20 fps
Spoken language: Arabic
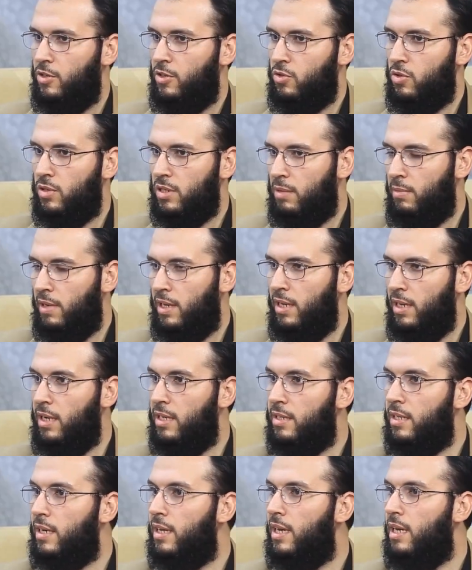دكتور طبعا
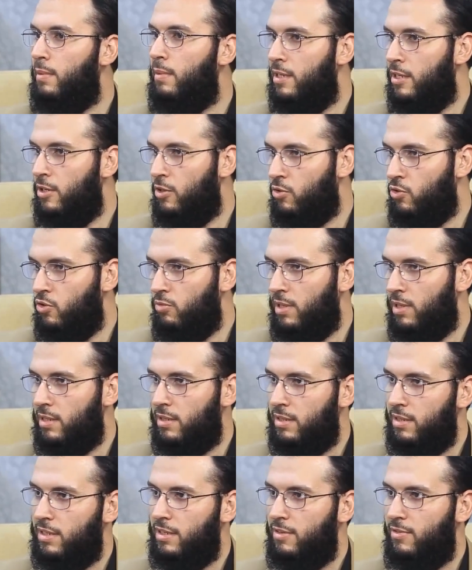لا نتكلم عن الحكومات
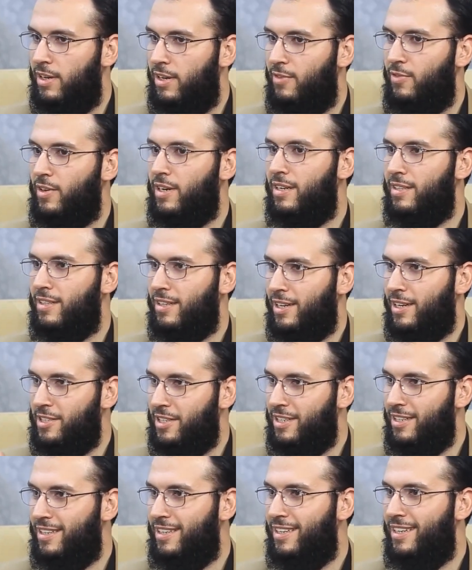فقد
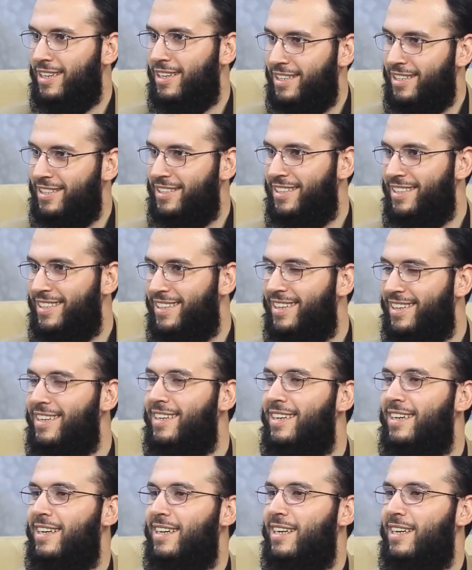غسلنا نعم. أيدينا